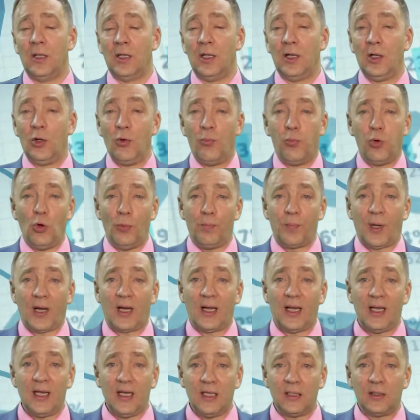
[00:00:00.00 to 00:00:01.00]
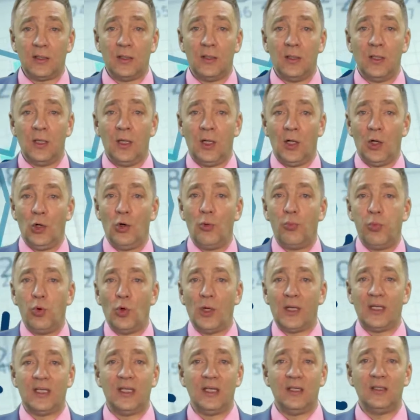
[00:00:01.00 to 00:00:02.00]
Любой проект,
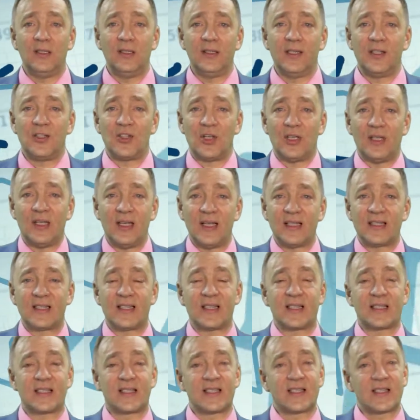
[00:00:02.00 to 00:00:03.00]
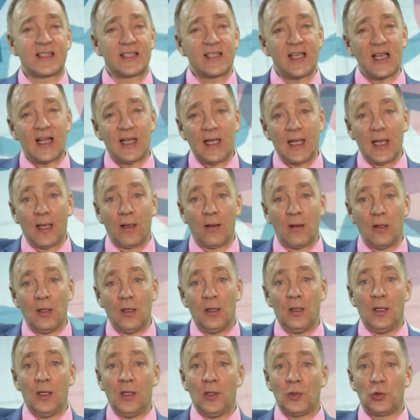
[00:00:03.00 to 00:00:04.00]
любое дело начинается с цели.
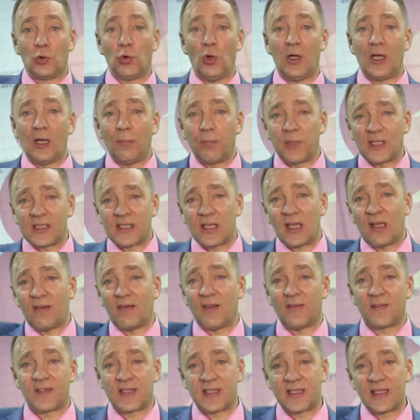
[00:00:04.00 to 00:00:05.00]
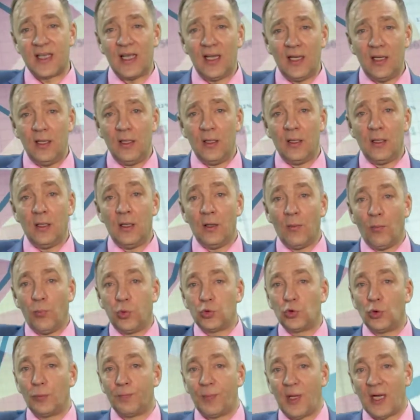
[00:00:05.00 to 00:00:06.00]
Только поставив цель,
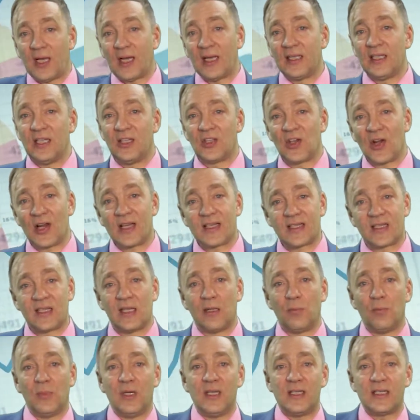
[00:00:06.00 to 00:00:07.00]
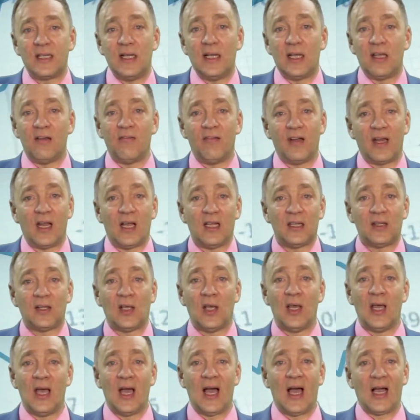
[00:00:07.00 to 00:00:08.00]
будут приходить разные мысли и
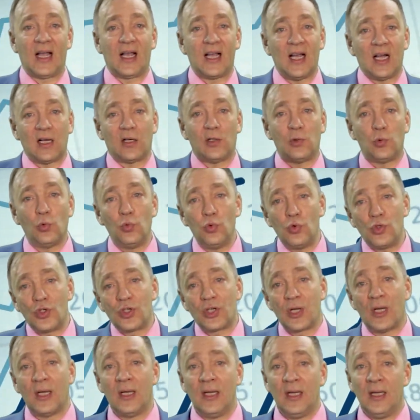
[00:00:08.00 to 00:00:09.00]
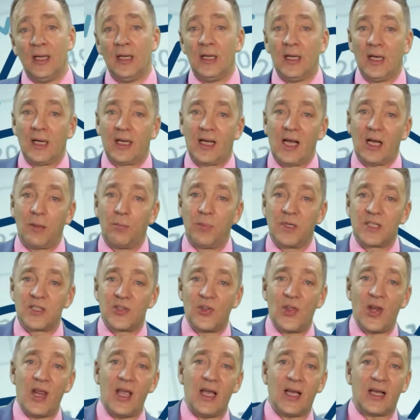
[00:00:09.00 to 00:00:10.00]
варианты, а как лучше – как
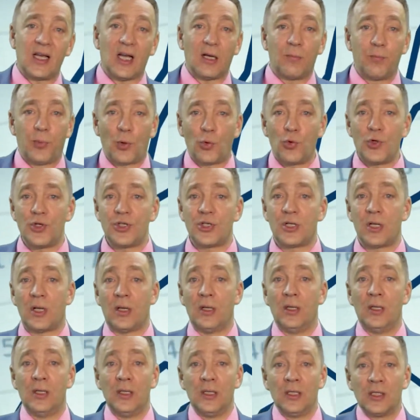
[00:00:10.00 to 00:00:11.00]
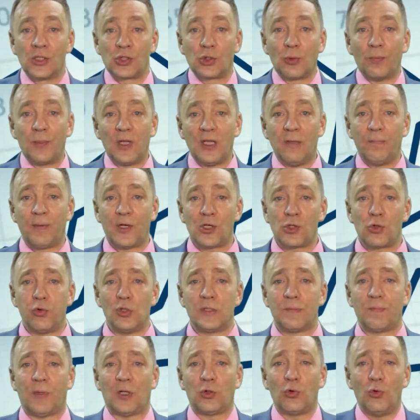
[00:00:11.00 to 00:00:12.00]
быстрее, как проще, чтобы не
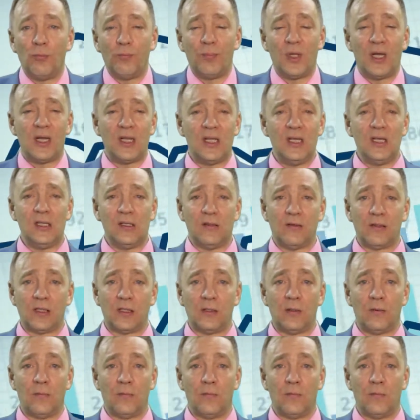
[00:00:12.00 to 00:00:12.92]
пришлось потом переделывать.